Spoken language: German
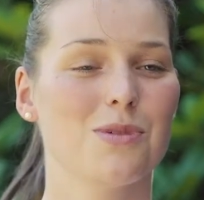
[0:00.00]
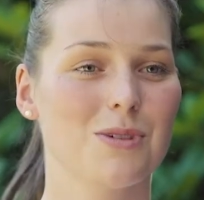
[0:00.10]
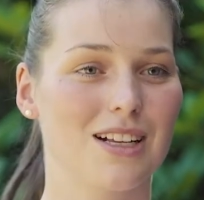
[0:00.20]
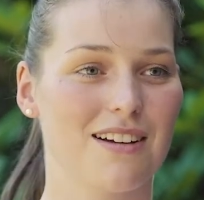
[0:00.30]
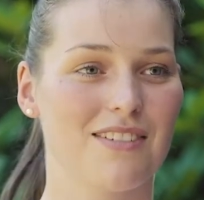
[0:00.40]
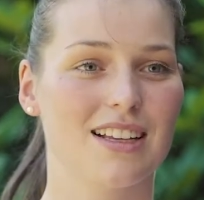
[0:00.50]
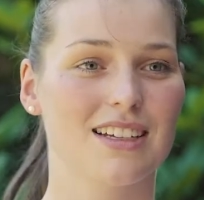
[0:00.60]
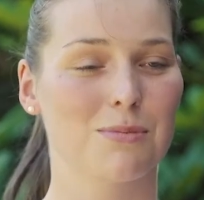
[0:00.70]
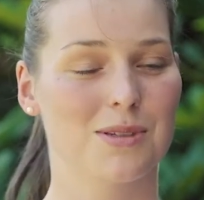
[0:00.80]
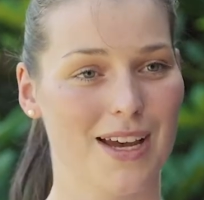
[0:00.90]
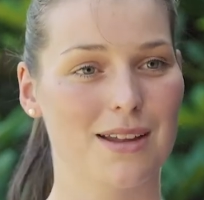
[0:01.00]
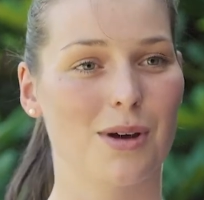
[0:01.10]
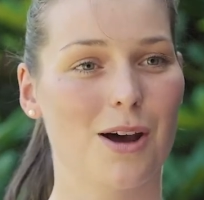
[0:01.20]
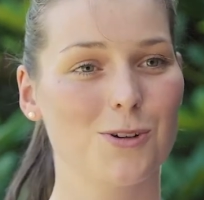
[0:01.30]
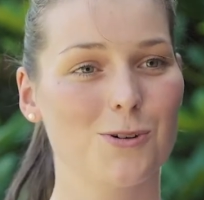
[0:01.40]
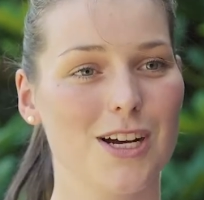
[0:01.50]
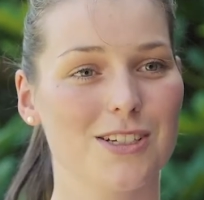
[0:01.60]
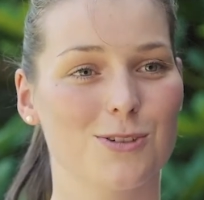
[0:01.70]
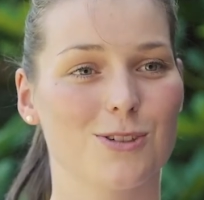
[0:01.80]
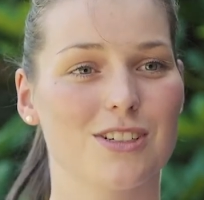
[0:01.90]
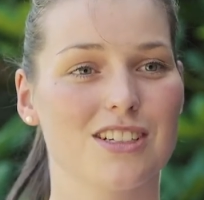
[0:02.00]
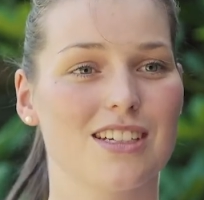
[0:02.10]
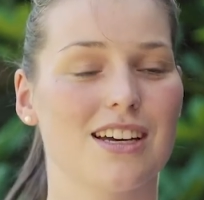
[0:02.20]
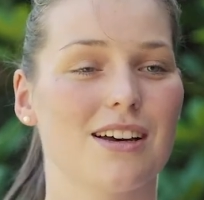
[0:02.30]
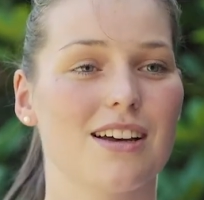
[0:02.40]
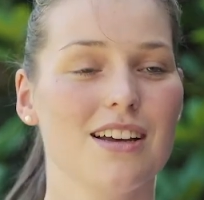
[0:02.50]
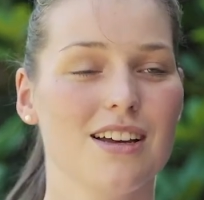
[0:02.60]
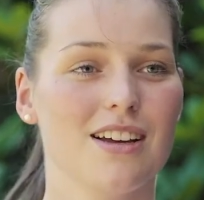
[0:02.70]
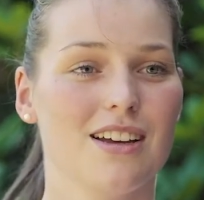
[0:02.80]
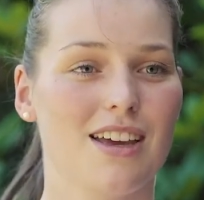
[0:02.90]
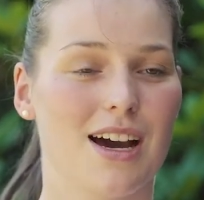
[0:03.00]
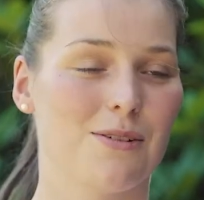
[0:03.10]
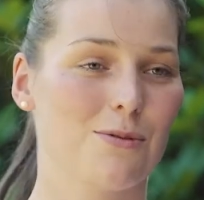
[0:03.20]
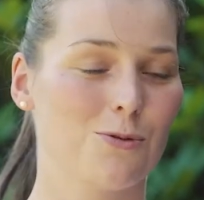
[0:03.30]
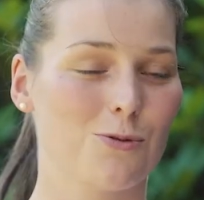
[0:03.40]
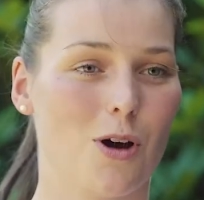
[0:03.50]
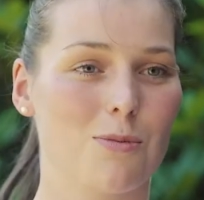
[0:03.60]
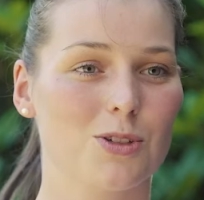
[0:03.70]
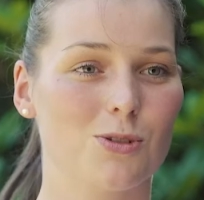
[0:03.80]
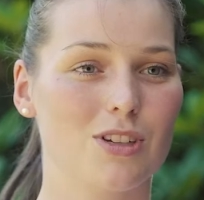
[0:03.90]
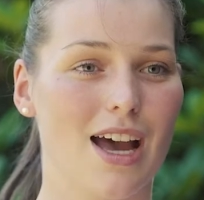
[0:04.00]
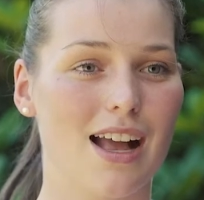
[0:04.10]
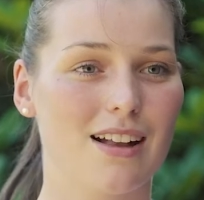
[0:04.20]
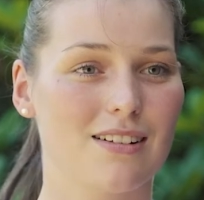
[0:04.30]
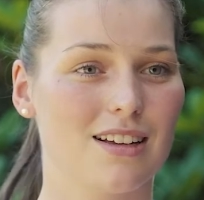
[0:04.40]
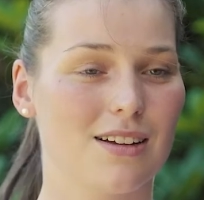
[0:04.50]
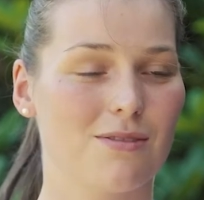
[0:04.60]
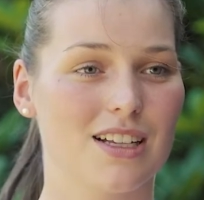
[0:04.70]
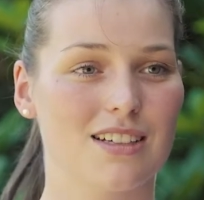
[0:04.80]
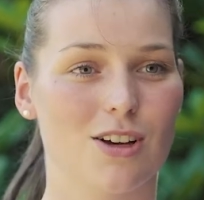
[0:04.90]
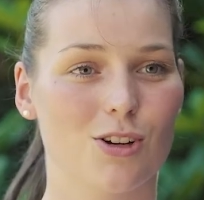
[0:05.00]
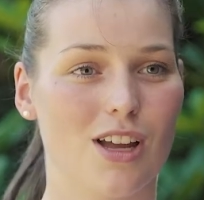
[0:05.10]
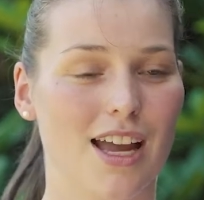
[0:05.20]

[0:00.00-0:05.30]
Bin mittlerweile beim zweiten Braungurt und ja, freue mich total, weil das auch eine